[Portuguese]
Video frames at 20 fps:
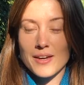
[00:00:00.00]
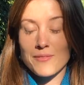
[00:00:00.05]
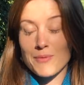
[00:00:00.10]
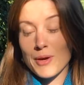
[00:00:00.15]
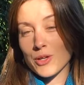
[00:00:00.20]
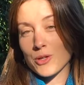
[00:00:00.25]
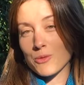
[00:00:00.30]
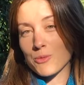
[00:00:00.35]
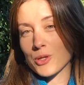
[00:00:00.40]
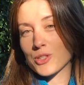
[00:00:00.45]
A
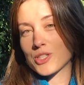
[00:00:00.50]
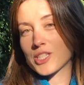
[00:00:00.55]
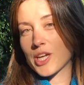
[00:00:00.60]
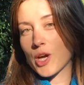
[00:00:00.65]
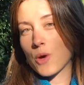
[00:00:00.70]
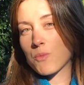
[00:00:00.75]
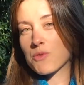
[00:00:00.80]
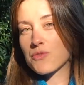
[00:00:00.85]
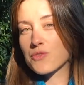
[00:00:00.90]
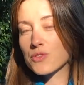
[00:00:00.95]
macrobiótica
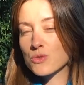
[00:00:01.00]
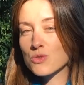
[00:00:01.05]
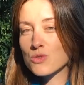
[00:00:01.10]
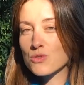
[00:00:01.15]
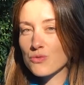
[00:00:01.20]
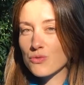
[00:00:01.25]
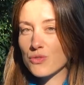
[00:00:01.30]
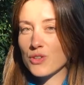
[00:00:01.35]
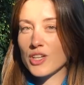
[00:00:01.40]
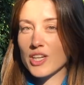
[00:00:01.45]
é uma
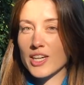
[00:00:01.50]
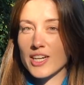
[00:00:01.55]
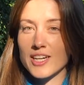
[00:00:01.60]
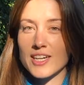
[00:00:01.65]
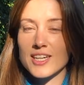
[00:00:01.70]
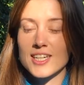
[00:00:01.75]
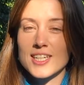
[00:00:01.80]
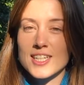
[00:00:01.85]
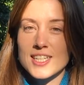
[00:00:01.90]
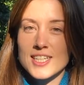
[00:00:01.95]
filosofia
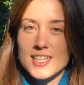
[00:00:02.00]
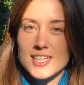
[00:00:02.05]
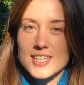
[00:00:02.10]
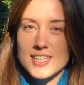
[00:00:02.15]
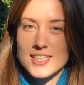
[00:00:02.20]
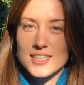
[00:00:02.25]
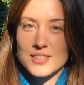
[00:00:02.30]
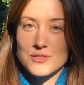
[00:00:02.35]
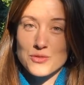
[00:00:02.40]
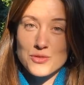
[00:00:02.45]

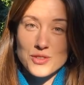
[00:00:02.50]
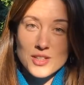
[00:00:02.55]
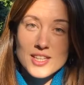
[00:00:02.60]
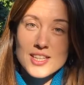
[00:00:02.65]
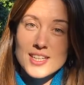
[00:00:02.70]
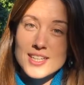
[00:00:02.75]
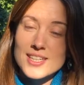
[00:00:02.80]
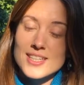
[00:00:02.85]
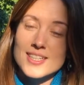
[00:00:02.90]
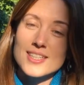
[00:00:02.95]
eh, de
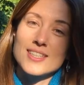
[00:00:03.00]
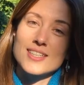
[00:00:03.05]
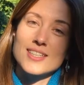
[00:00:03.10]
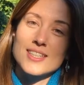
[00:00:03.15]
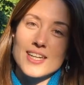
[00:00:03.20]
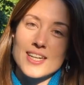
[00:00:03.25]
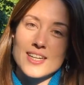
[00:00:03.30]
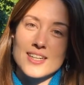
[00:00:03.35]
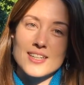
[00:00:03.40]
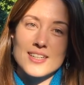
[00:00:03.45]
vida,
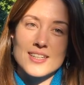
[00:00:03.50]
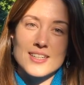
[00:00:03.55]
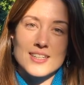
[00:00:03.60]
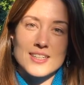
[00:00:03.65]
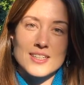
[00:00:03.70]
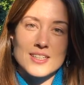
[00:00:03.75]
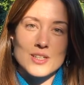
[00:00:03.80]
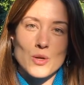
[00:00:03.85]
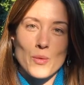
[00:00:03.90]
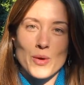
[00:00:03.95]

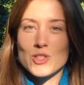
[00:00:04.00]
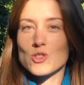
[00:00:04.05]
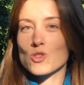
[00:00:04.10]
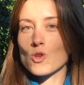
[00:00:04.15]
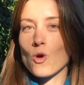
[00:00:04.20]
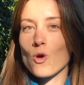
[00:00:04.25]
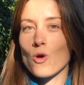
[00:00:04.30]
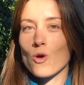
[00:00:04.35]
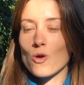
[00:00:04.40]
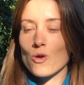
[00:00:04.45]
eh, não é
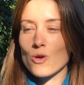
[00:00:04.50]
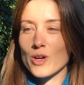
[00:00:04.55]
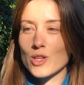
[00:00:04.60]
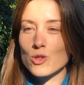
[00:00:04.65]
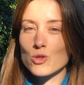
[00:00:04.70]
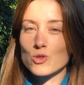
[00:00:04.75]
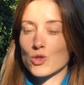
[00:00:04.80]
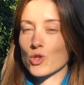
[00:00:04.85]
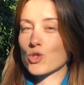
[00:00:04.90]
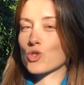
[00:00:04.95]
só
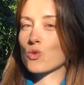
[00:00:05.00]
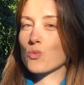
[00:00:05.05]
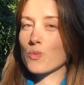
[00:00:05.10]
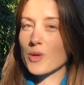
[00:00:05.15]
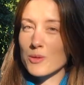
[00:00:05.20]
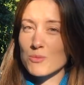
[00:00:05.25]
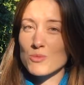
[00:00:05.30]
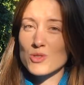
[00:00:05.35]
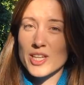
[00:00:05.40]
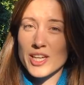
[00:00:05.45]
aquilo que nós
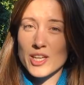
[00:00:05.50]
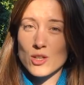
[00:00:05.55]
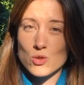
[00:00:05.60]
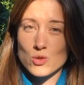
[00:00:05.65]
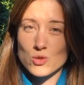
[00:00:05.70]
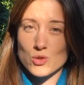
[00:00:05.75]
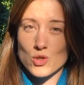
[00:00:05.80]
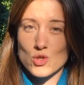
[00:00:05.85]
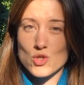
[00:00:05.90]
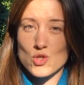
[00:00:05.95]
comemos, é aquilo
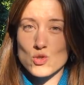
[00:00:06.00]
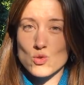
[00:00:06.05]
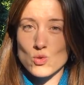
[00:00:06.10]
que nós